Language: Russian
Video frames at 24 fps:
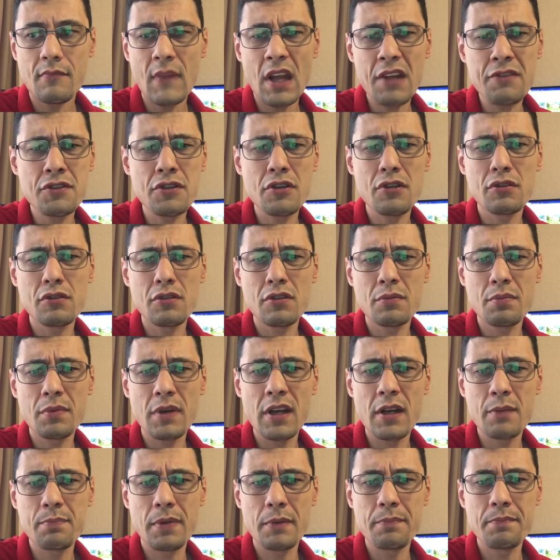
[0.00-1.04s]
всю эту
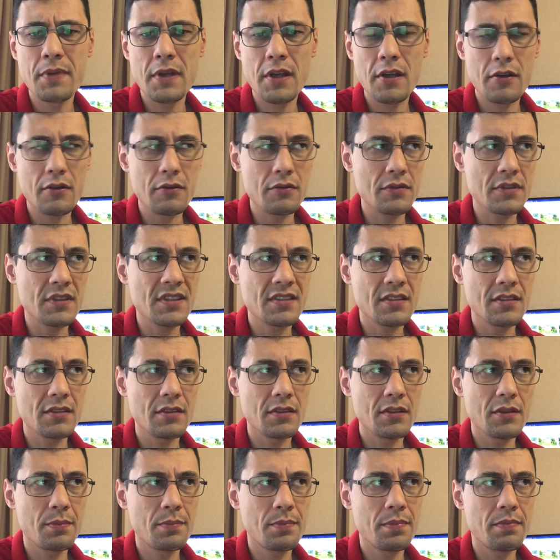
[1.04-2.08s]
эпопею
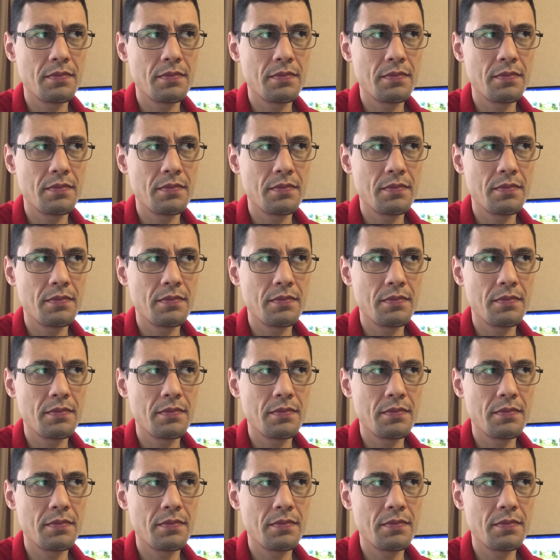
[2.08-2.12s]
с,